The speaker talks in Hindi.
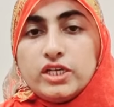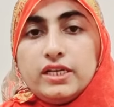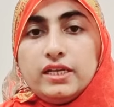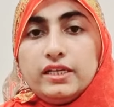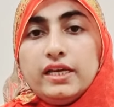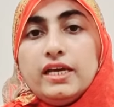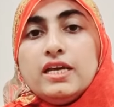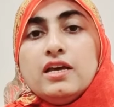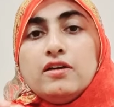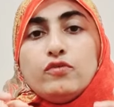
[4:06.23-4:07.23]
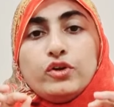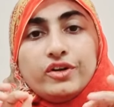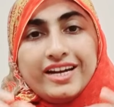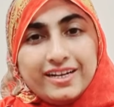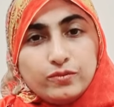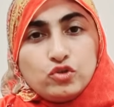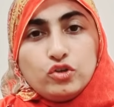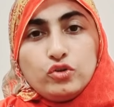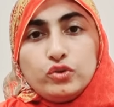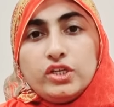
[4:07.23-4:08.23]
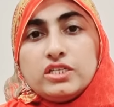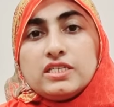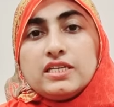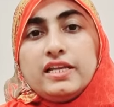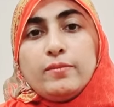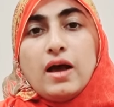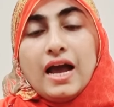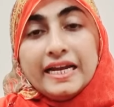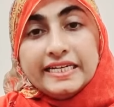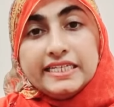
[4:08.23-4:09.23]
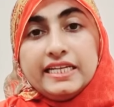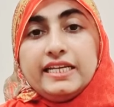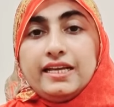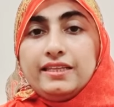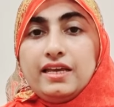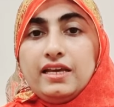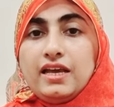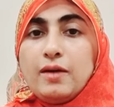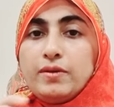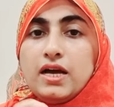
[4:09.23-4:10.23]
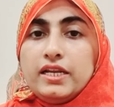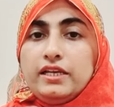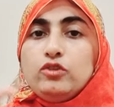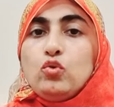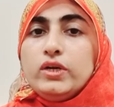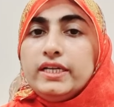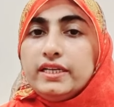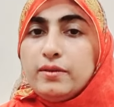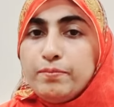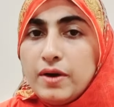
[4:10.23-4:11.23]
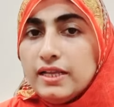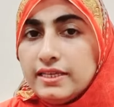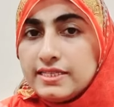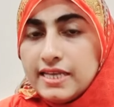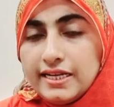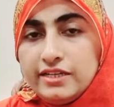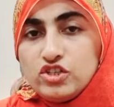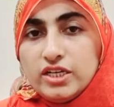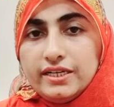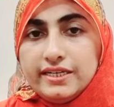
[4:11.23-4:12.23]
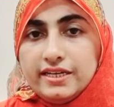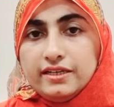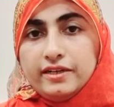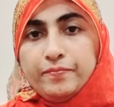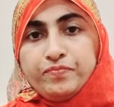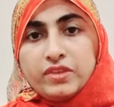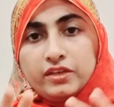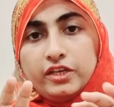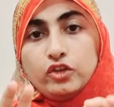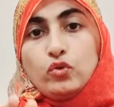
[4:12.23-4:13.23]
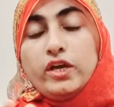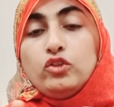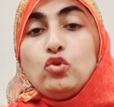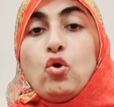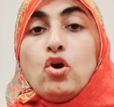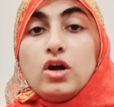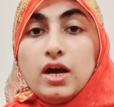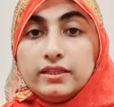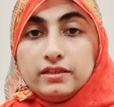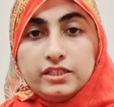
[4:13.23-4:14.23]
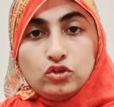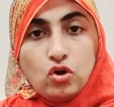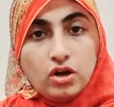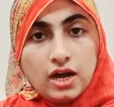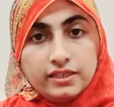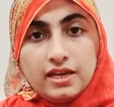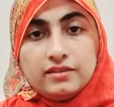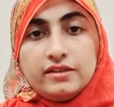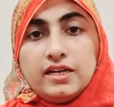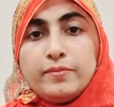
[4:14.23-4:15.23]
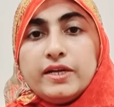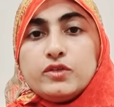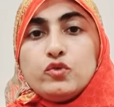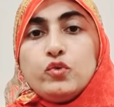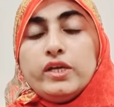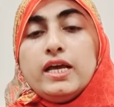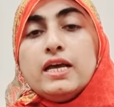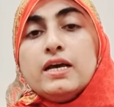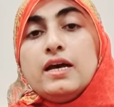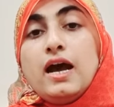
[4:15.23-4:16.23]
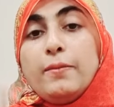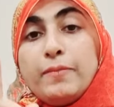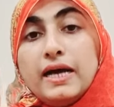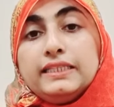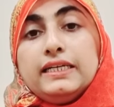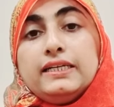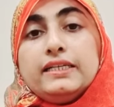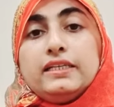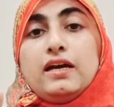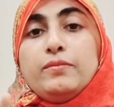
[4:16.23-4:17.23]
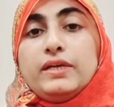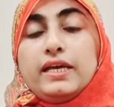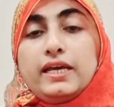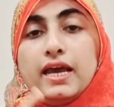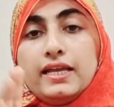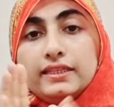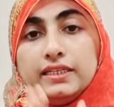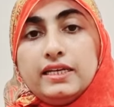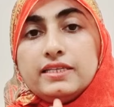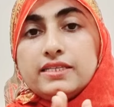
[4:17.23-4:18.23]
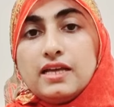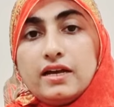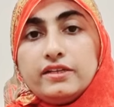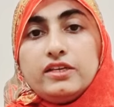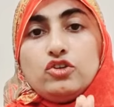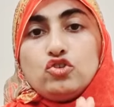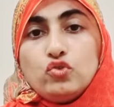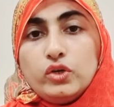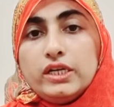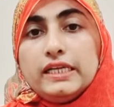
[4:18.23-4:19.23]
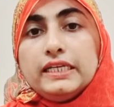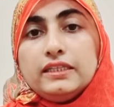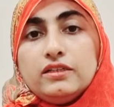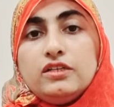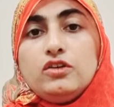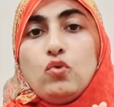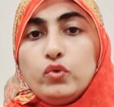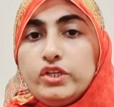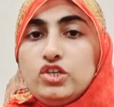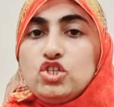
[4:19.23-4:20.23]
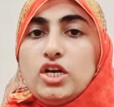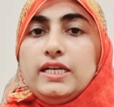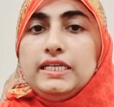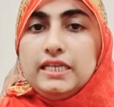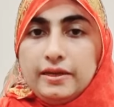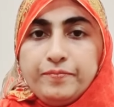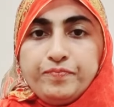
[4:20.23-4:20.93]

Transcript: चेक करेंगे वो रैंडम शुगर होती है जिसके लिए हम आइडियली कहते हैं कि आप खाने के दो घंटे के बाद एग्जैक्टली चेक कर लिया करें ये तो है दो औकात ये दो औकात याद रखना बड़ा जरूरी है अब बात कर रहे थे हम कि एक हेल्दी इंसान की शुगर कितनी होनी चाहिए